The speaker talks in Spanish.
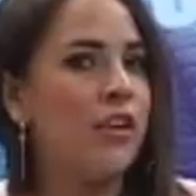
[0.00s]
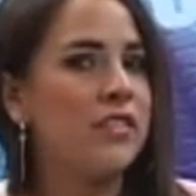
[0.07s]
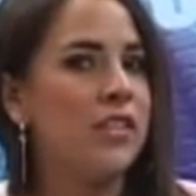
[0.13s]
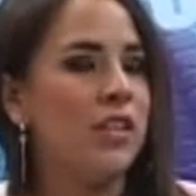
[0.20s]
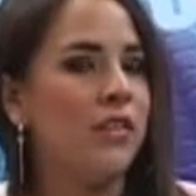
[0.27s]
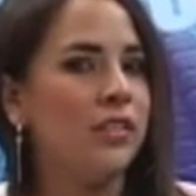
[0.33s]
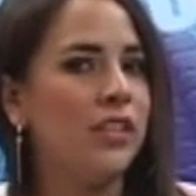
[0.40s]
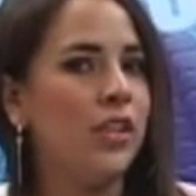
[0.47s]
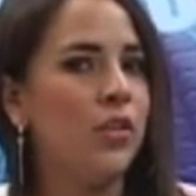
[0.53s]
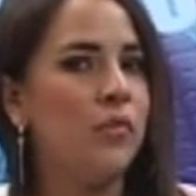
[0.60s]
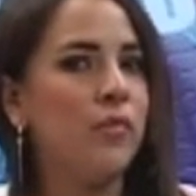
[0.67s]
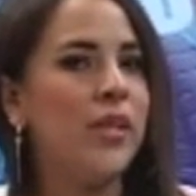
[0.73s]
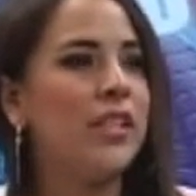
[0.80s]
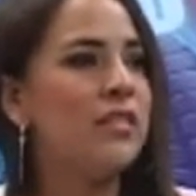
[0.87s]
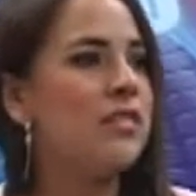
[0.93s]
que se
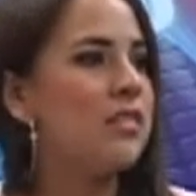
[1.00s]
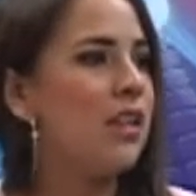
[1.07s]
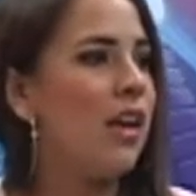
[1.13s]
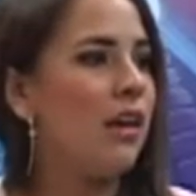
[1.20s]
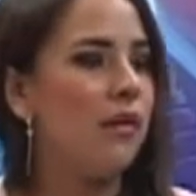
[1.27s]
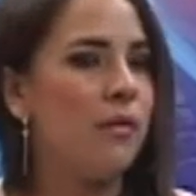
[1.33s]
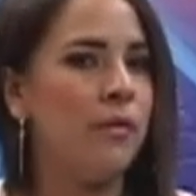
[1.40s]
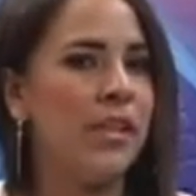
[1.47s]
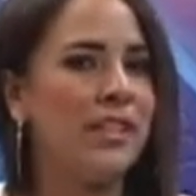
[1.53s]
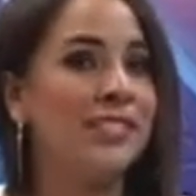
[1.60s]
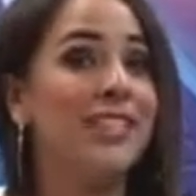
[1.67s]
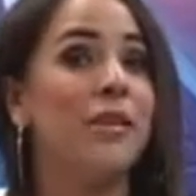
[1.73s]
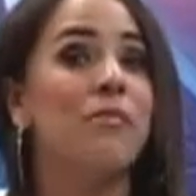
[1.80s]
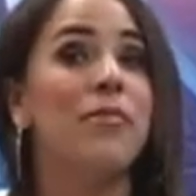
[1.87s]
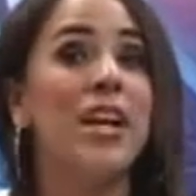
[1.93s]
levantaron bien,
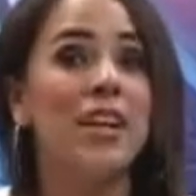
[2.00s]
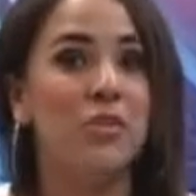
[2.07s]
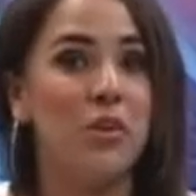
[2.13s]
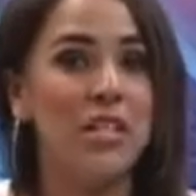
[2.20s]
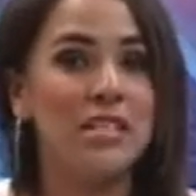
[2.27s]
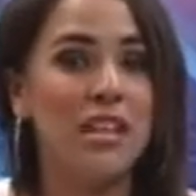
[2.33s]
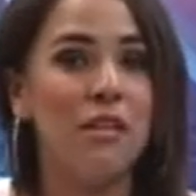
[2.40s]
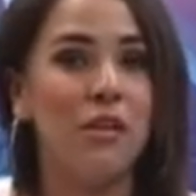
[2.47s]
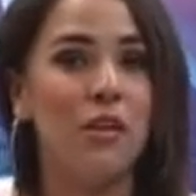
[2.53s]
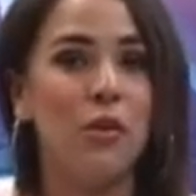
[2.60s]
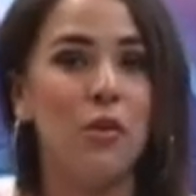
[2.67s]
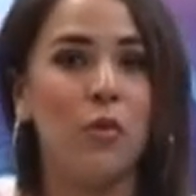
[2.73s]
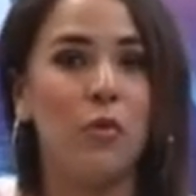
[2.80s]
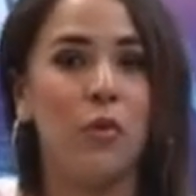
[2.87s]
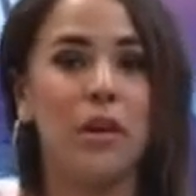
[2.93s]
bien temprano el
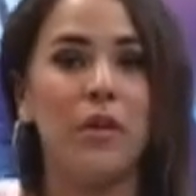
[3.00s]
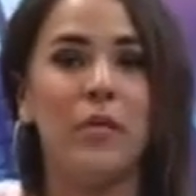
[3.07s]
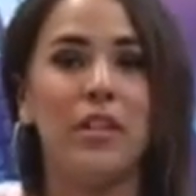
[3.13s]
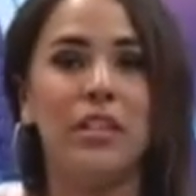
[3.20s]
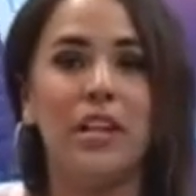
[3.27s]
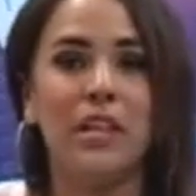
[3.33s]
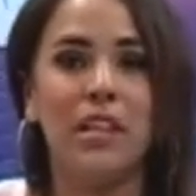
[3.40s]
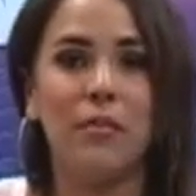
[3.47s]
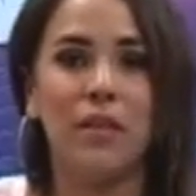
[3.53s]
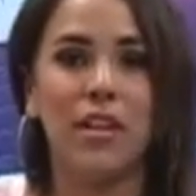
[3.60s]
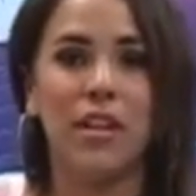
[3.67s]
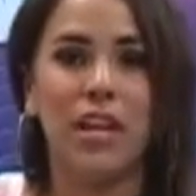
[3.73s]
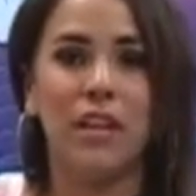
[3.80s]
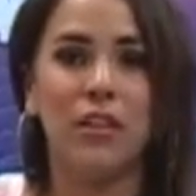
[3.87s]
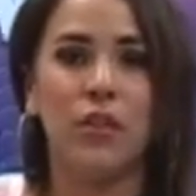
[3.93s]
sábado por la mañana,
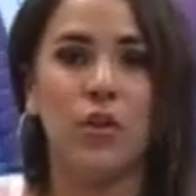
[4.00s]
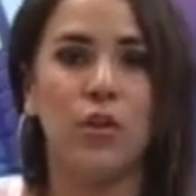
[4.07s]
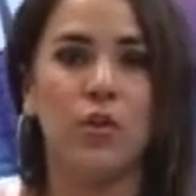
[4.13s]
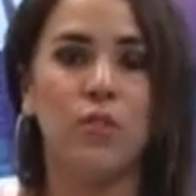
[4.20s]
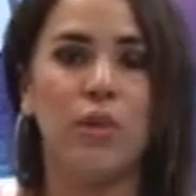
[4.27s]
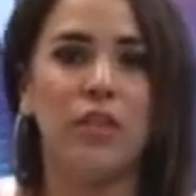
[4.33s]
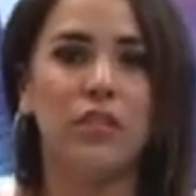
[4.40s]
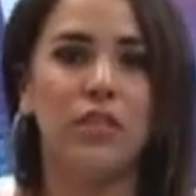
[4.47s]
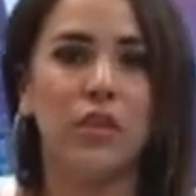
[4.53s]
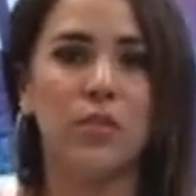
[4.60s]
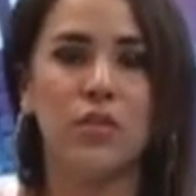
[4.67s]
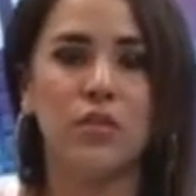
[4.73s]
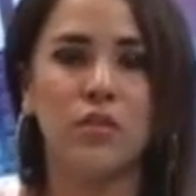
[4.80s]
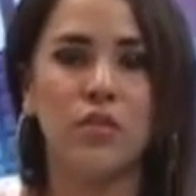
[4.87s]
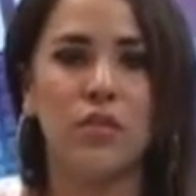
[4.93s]
Mariano, en un partido
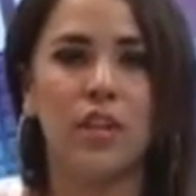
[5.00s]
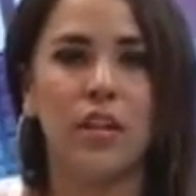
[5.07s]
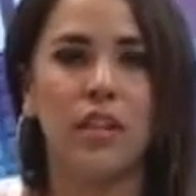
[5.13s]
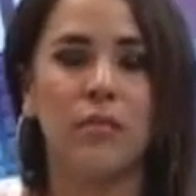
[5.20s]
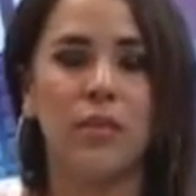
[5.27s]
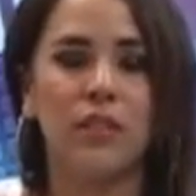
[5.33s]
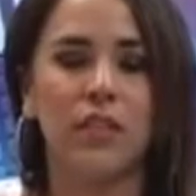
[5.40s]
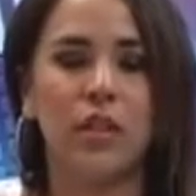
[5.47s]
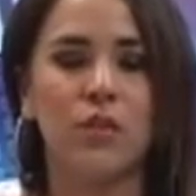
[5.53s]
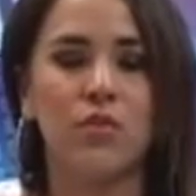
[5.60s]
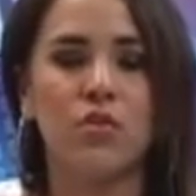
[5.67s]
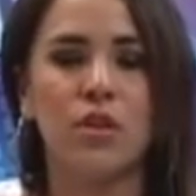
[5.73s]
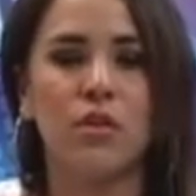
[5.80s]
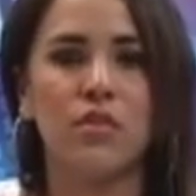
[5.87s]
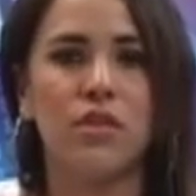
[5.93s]
amistoso en el que
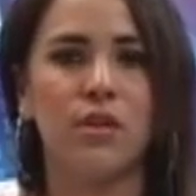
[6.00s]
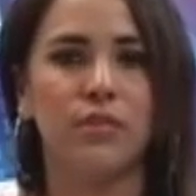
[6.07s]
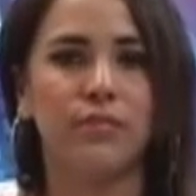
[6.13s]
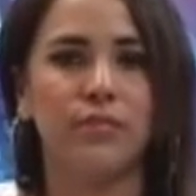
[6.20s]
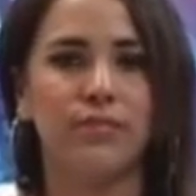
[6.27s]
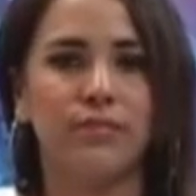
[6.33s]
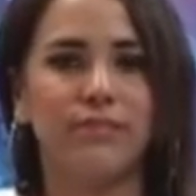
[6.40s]
empataron 0-0